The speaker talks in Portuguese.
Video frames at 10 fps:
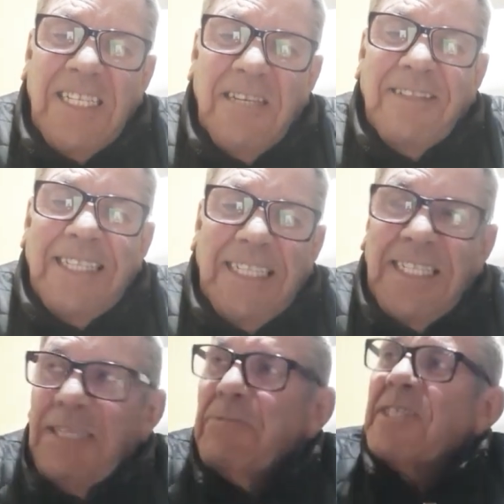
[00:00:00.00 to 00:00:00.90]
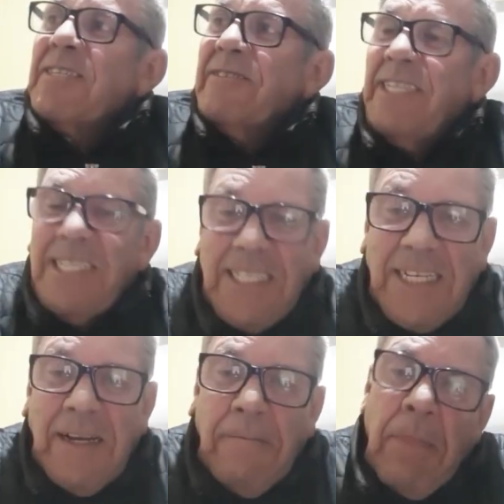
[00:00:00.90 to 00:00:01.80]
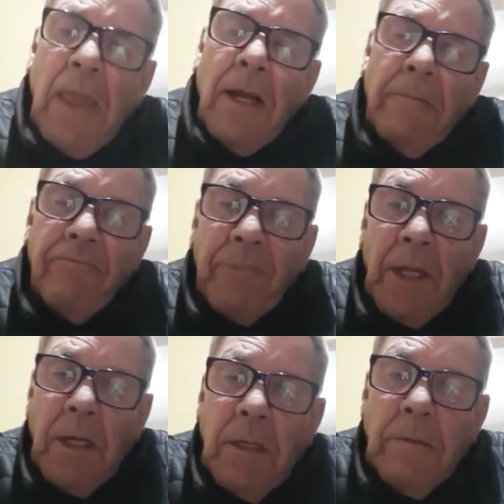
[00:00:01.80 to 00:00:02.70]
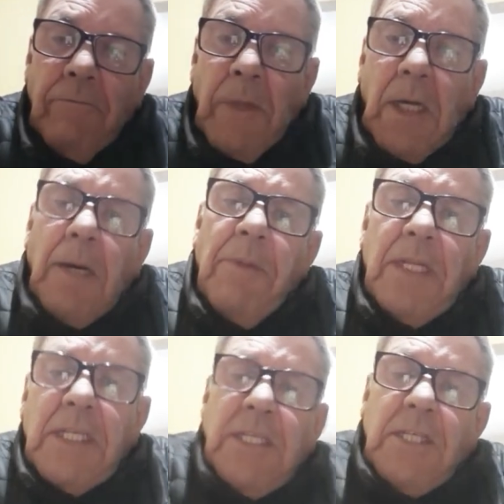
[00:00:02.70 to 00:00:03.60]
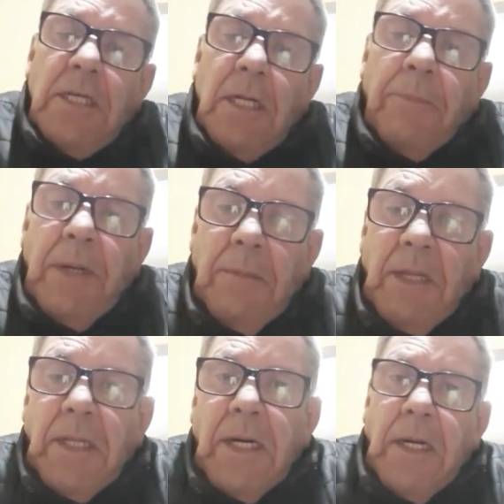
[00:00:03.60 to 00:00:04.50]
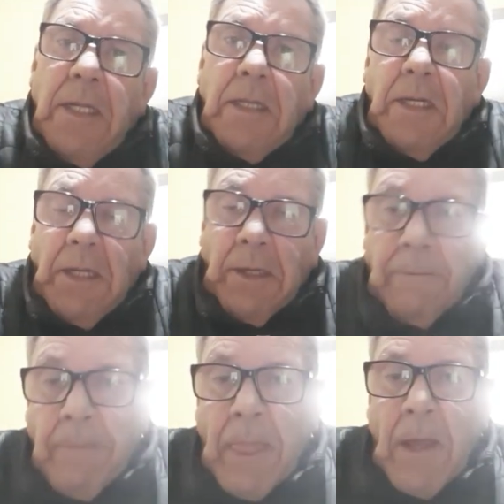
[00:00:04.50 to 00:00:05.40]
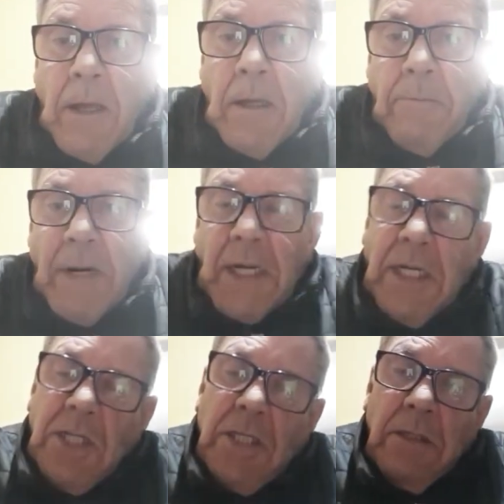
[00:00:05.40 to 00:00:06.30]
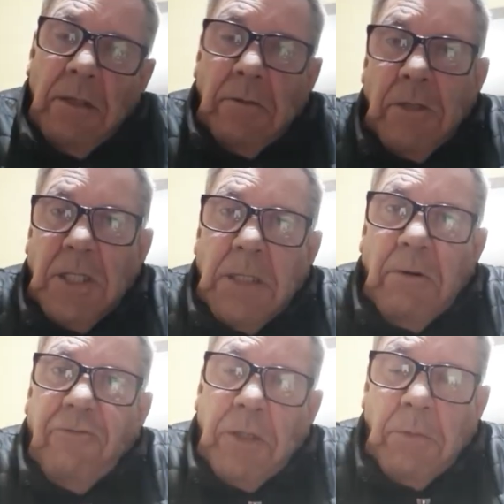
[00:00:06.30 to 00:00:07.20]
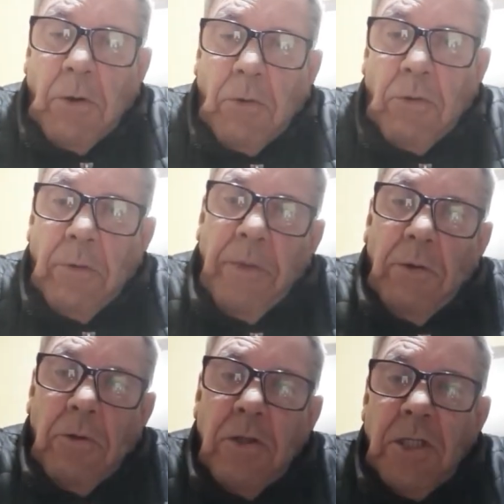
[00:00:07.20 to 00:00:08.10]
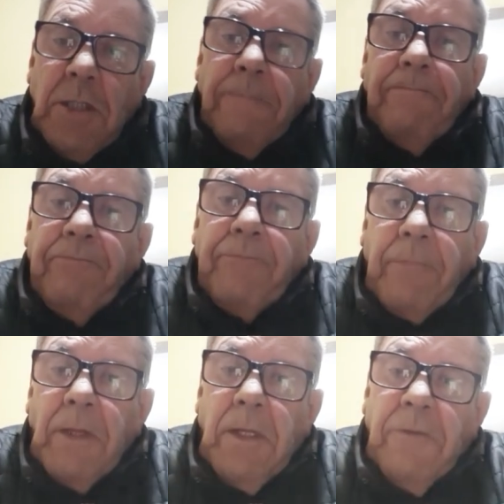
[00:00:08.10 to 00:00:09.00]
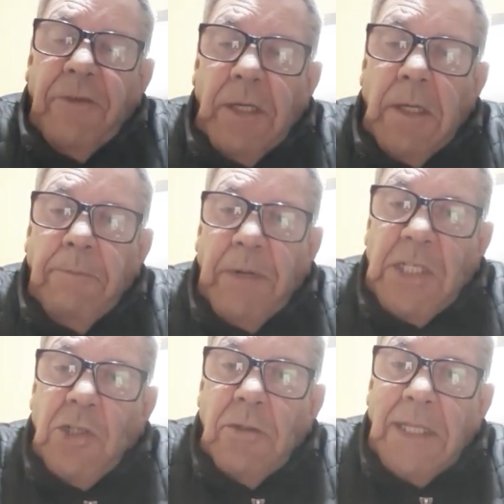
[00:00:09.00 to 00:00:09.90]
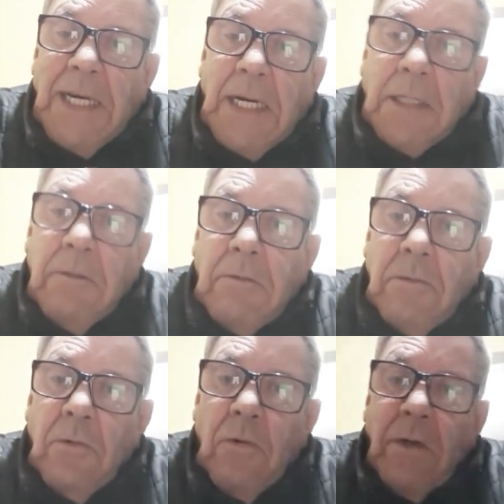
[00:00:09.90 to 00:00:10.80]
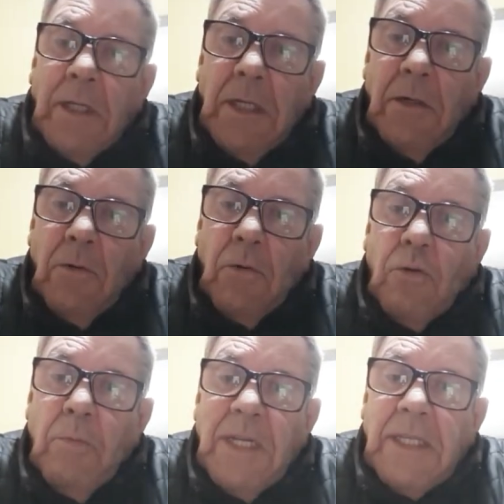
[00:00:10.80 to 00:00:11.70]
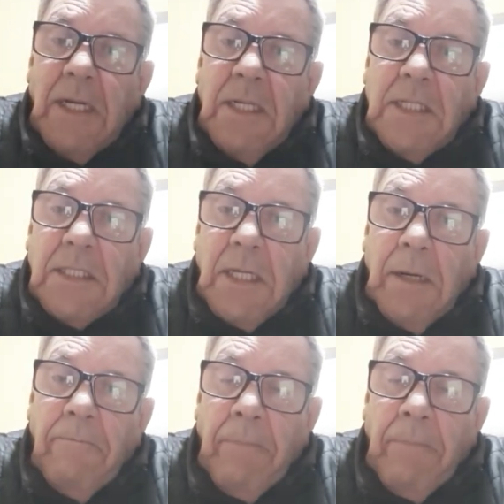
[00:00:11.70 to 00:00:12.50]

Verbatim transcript: São tantas emoções. Acabei de assistir a preliminar entre Bragantino e Curitiba Futebol Clube hoje e fiquei impressionado com o que o comentarista